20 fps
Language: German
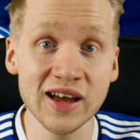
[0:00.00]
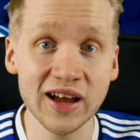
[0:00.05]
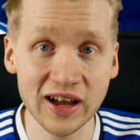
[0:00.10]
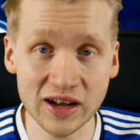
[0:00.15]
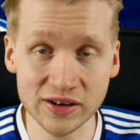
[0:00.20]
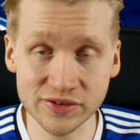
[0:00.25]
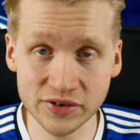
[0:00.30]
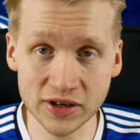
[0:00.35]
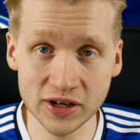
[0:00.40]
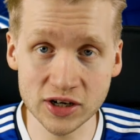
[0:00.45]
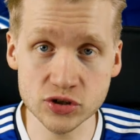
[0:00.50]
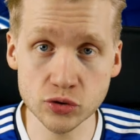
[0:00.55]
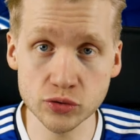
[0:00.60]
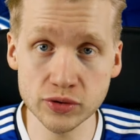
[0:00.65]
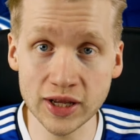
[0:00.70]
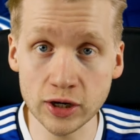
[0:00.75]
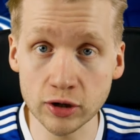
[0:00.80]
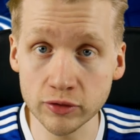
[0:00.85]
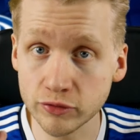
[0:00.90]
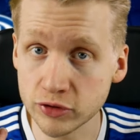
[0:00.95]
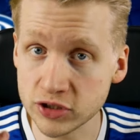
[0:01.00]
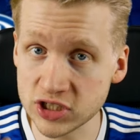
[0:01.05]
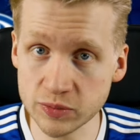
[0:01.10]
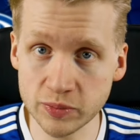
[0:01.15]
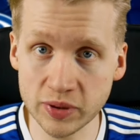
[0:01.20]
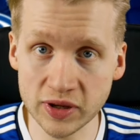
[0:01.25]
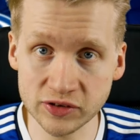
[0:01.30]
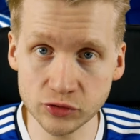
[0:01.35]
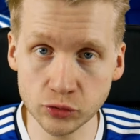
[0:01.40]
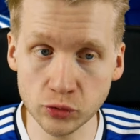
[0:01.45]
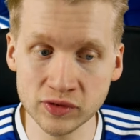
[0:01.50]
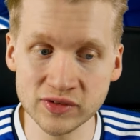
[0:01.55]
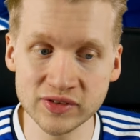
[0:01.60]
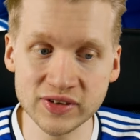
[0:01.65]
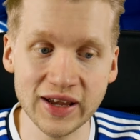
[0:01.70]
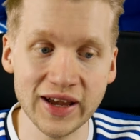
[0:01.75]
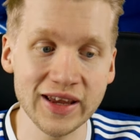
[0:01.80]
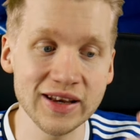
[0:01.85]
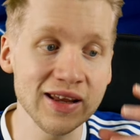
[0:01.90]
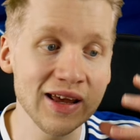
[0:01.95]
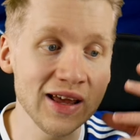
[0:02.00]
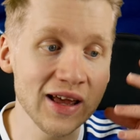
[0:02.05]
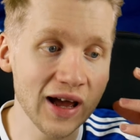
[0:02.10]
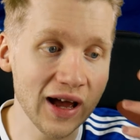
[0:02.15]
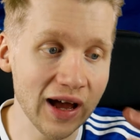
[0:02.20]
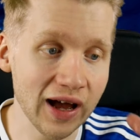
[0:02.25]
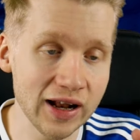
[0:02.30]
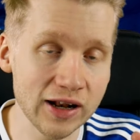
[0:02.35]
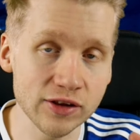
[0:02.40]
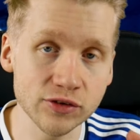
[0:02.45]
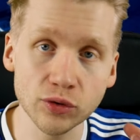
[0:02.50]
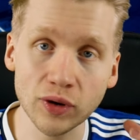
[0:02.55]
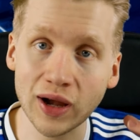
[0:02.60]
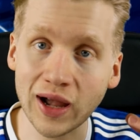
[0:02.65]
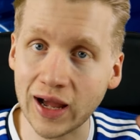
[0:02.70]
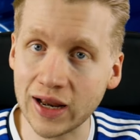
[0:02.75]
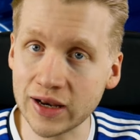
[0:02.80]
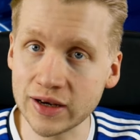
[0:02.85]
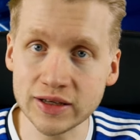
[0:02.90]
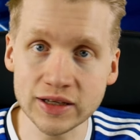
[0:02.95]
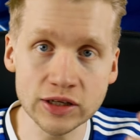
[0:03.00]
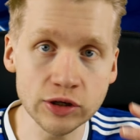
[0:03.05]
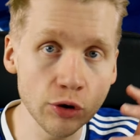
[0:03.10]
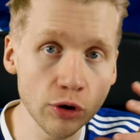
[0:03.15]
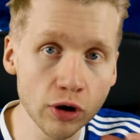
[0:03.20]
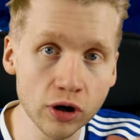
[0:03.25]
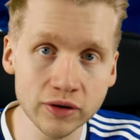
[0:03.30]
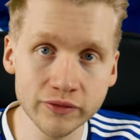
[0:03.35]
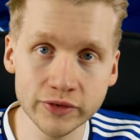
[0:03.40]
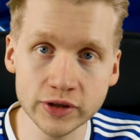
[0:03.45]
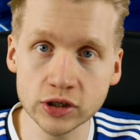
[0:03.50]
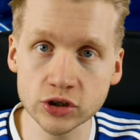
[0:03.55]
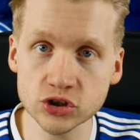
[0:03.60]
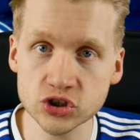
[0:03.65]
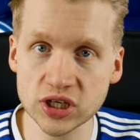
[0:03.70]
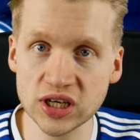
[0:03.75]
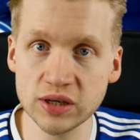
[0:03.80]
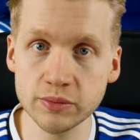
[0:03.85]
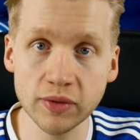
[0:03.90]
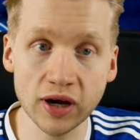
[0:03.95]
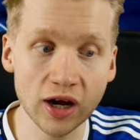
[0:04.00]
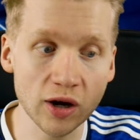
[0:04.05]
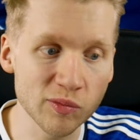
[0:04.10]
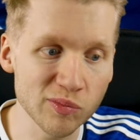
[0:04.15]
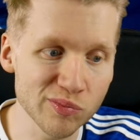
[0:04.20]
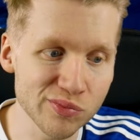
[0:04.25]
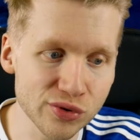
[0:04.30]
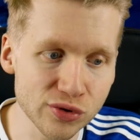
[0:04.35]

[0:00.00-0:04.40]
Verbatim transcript: Raphael Tonello wird die Person sein. Also alle, die irgendwie geschrieben haben,